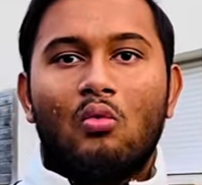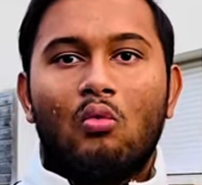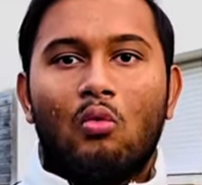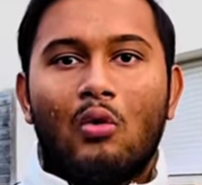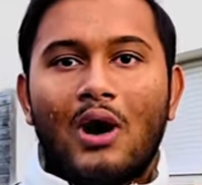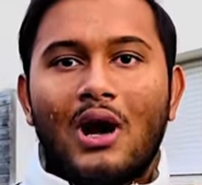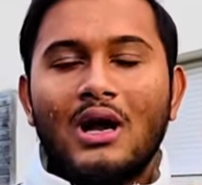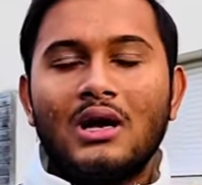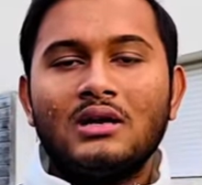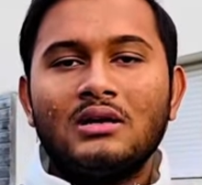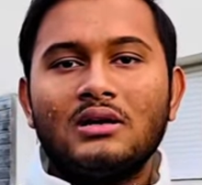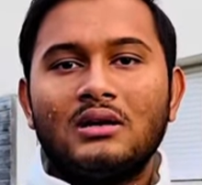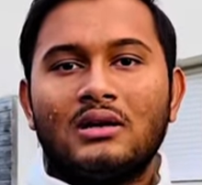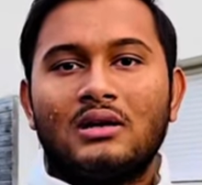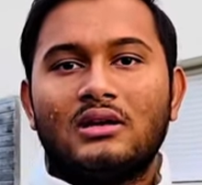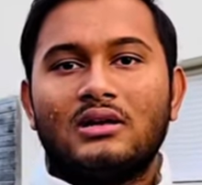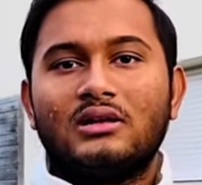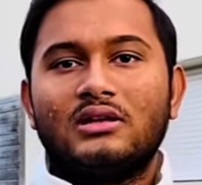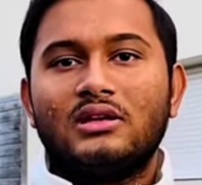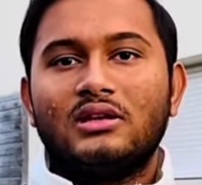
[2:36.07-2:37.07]
ওয়ান
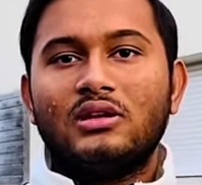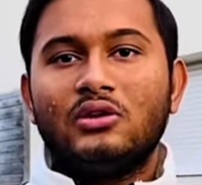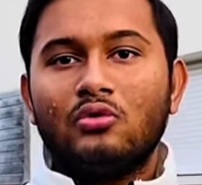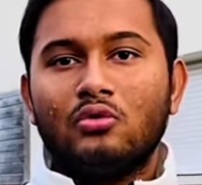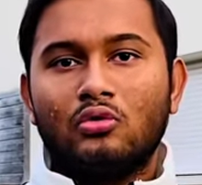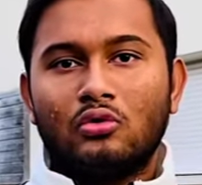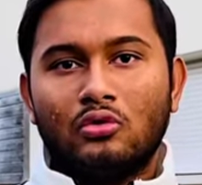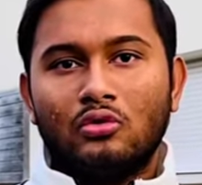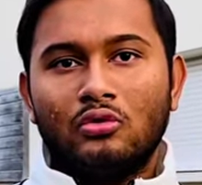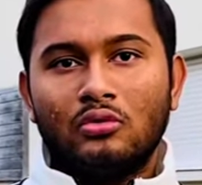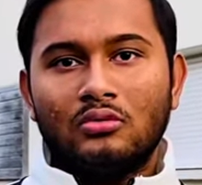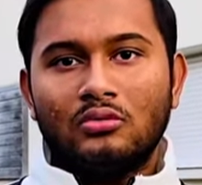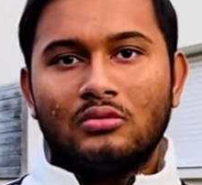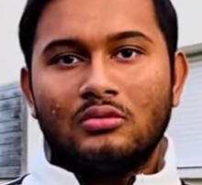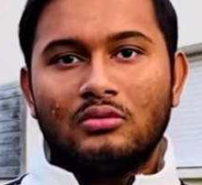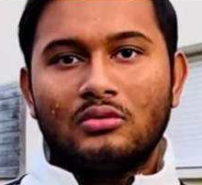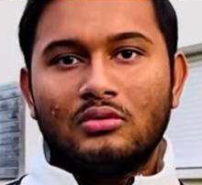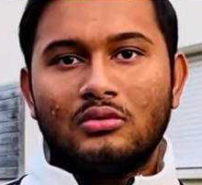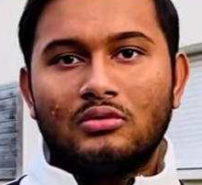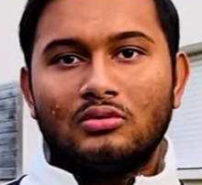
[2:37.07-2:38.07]
ইউরো
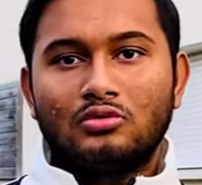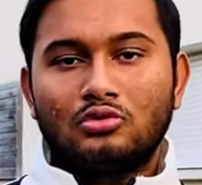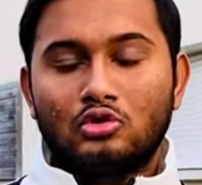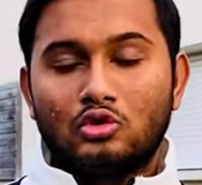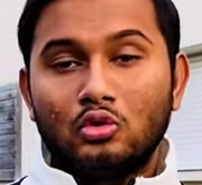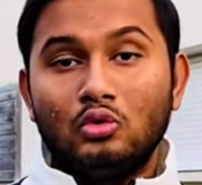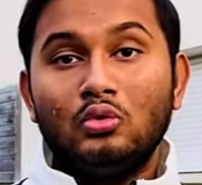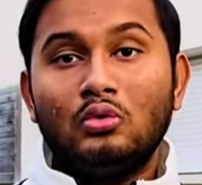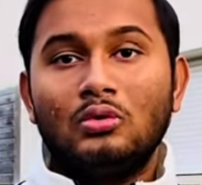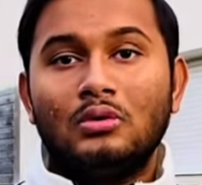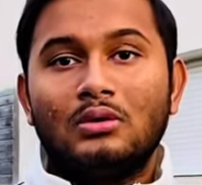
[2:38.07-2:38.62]
টু